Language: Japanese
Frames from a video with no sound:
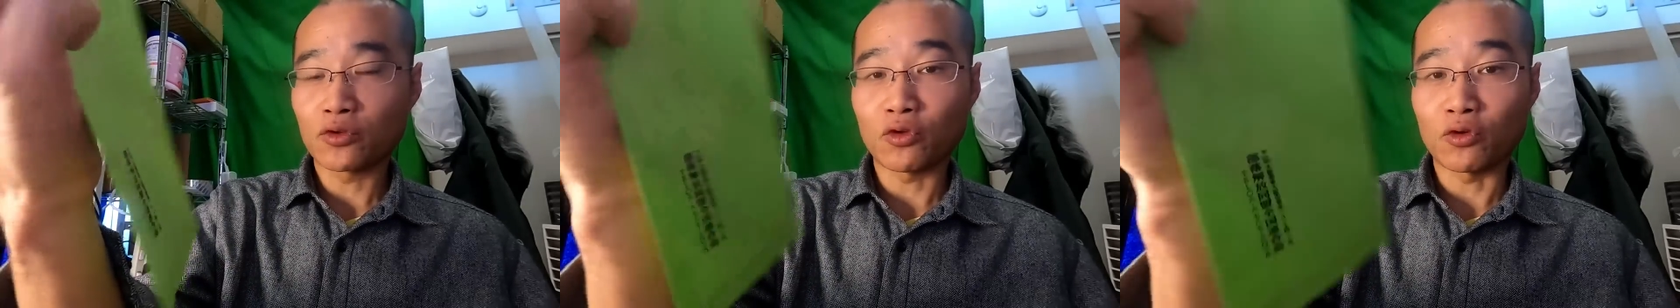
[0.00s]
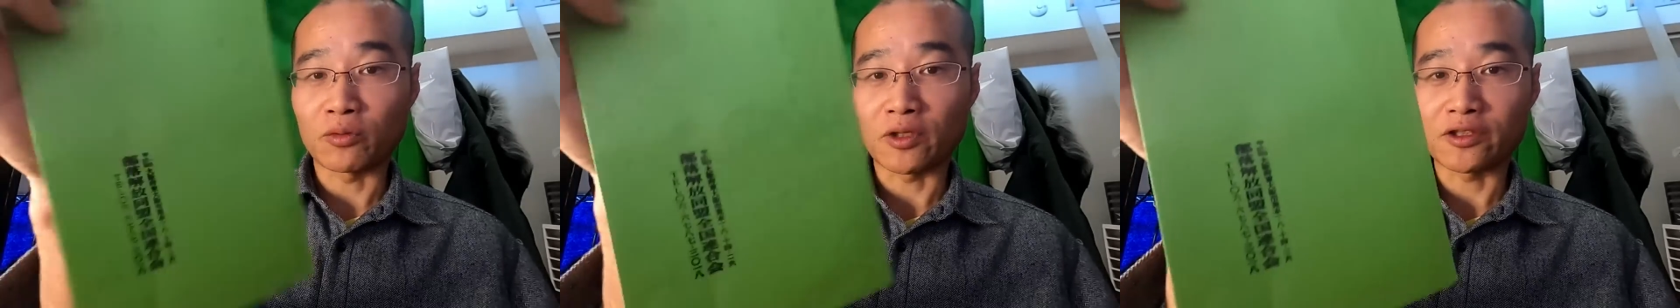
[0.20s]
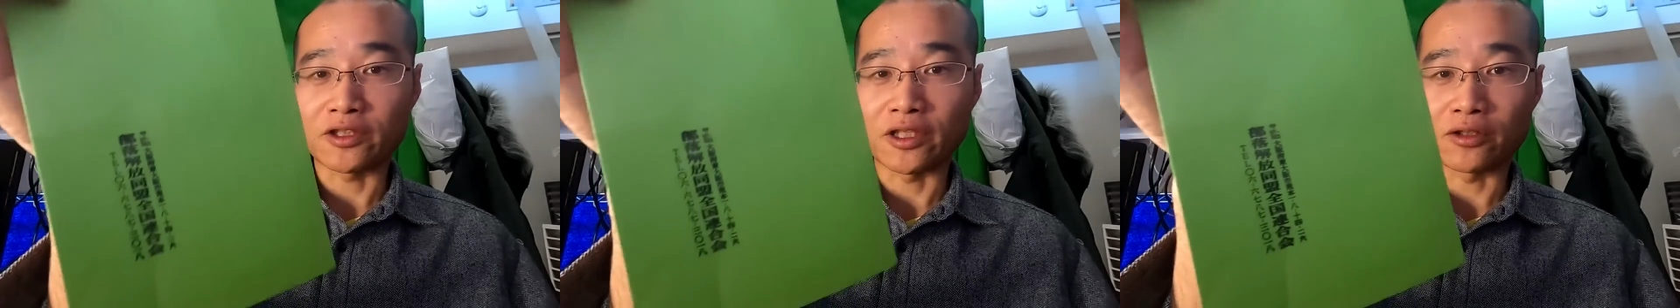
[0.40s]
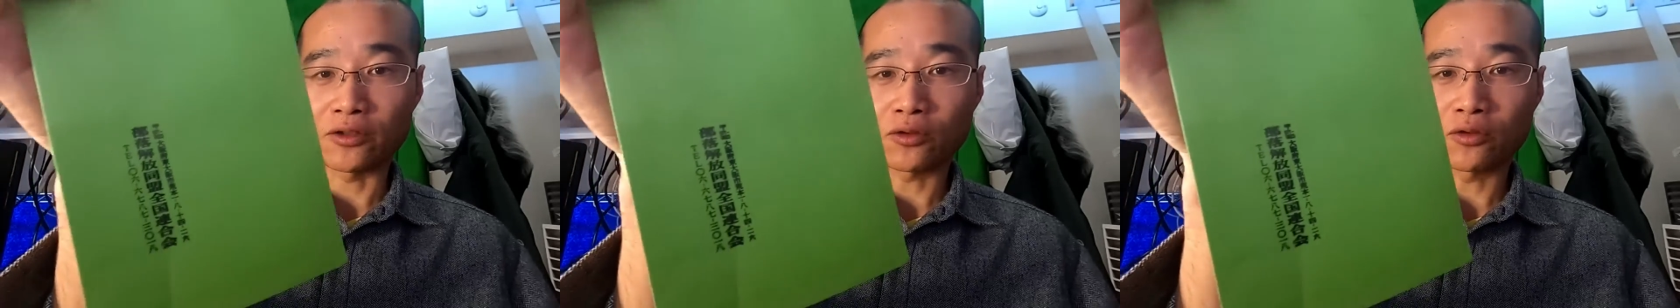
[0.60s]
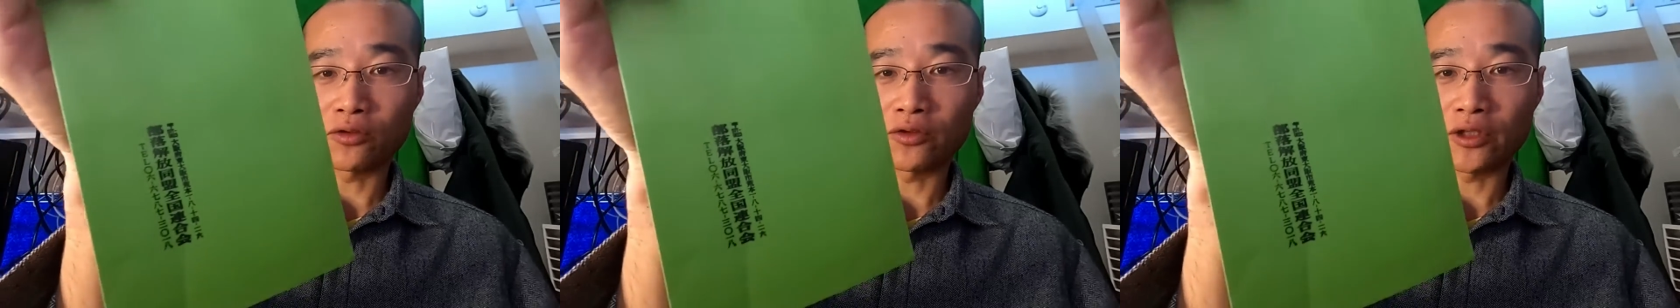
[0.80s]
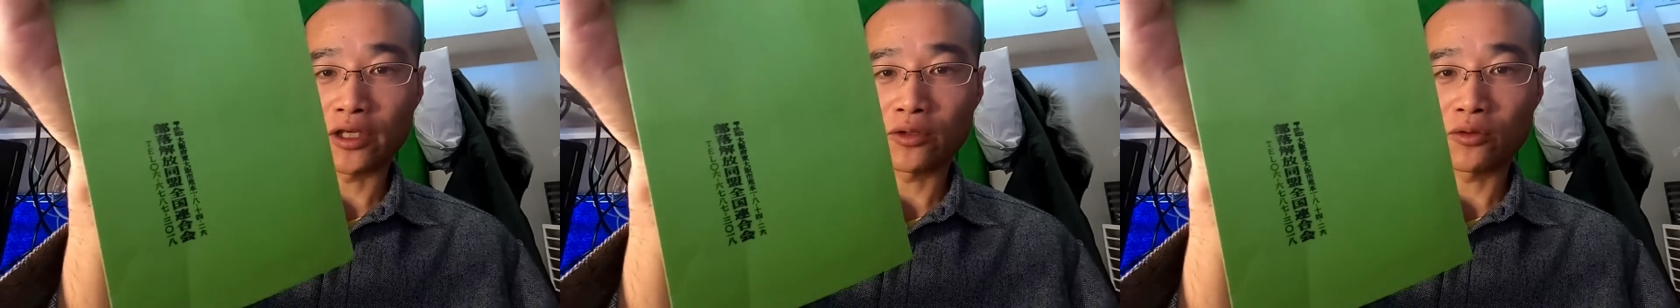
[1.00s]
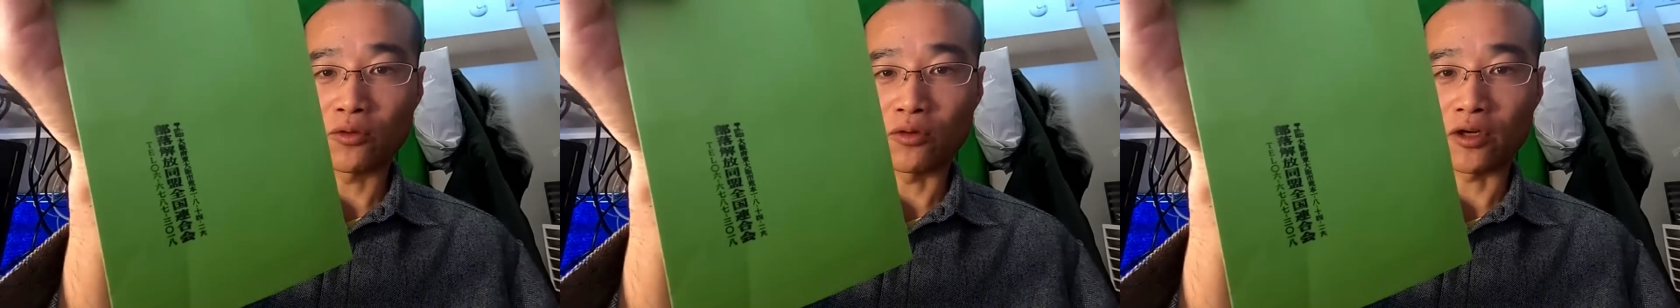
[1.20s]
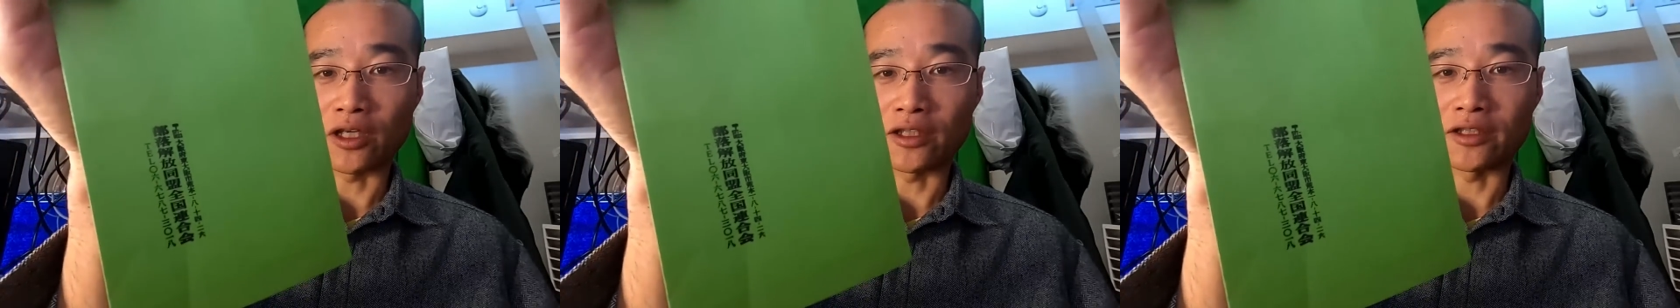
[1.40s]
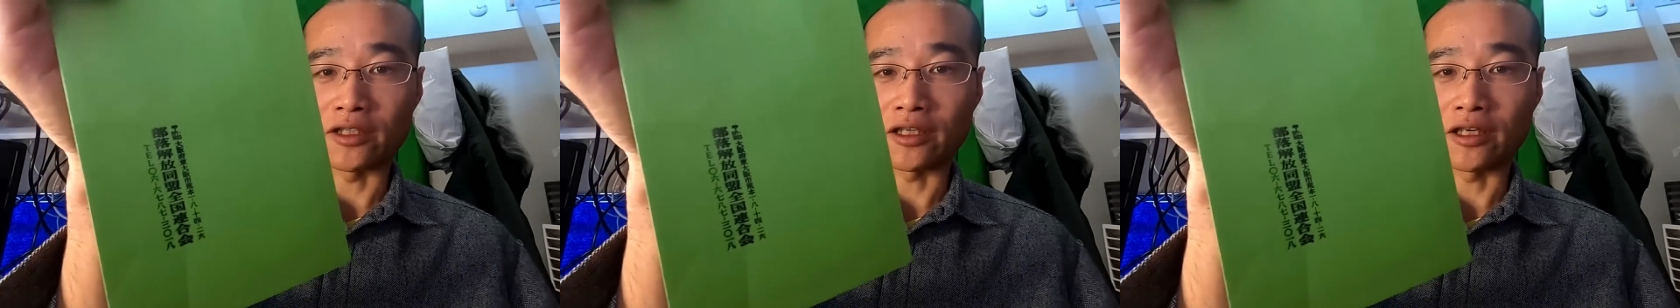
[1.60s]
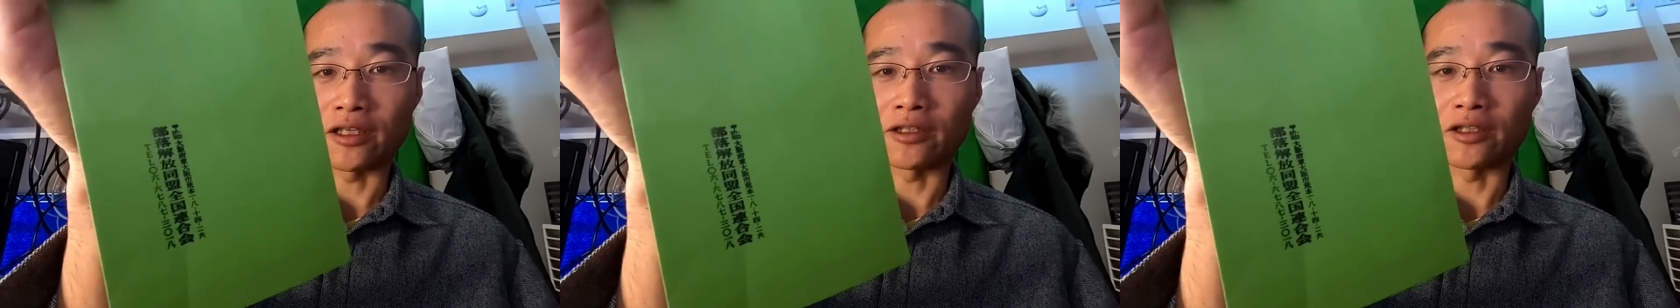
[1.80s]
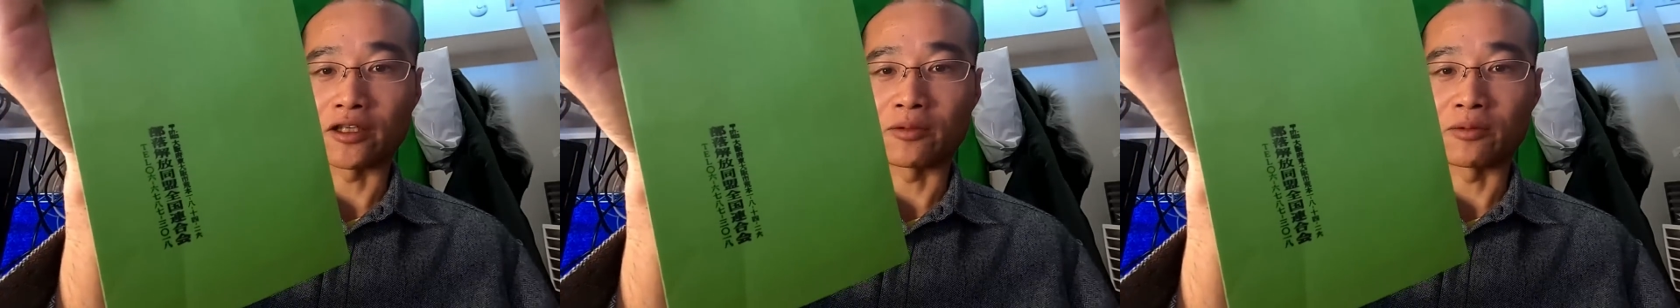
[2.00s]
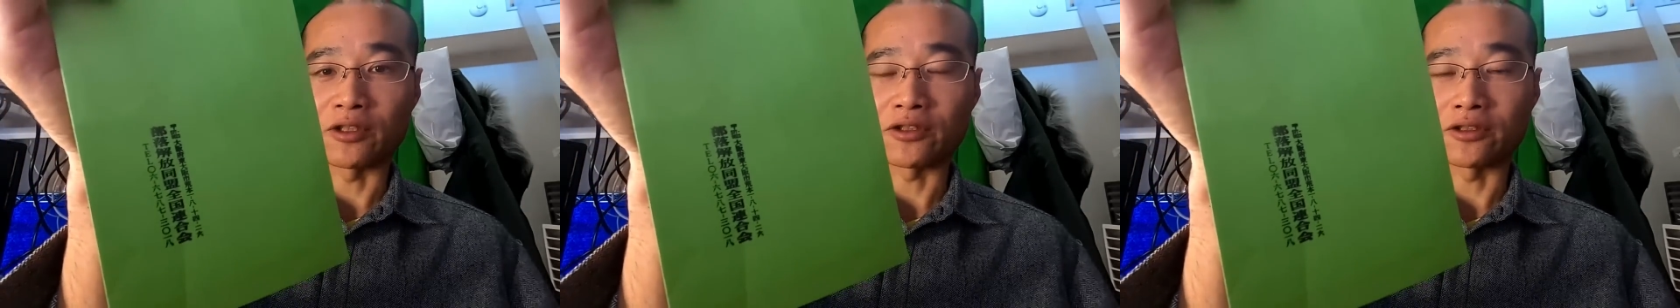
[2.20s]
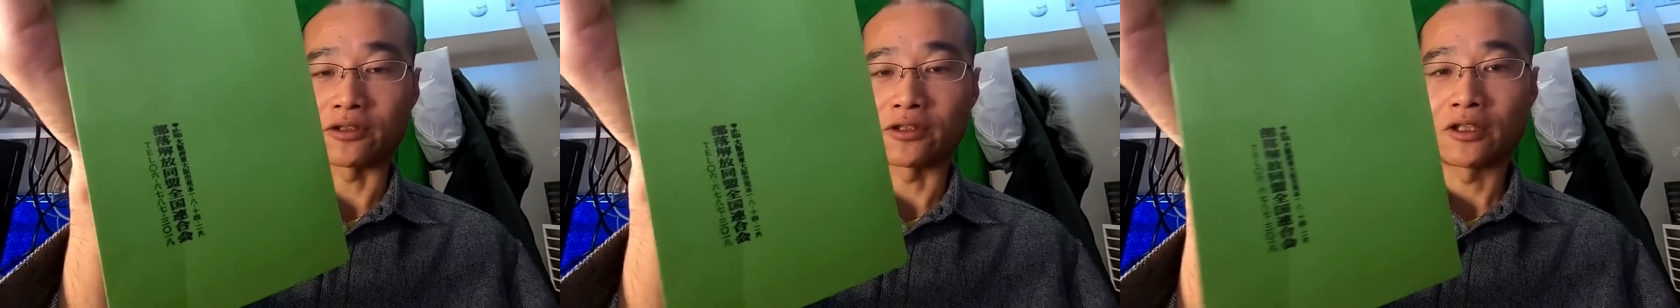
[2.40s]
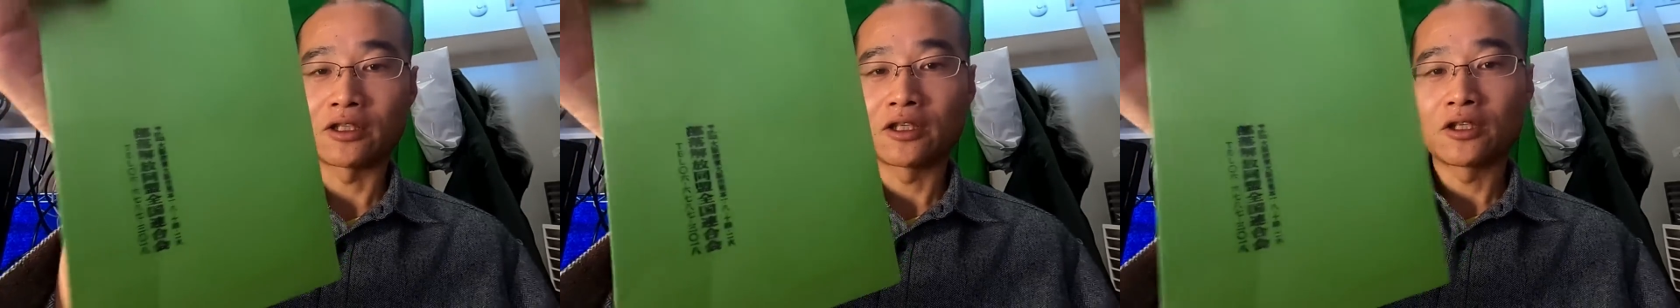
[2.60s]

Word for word: 同盟全国連合会って書いてあります。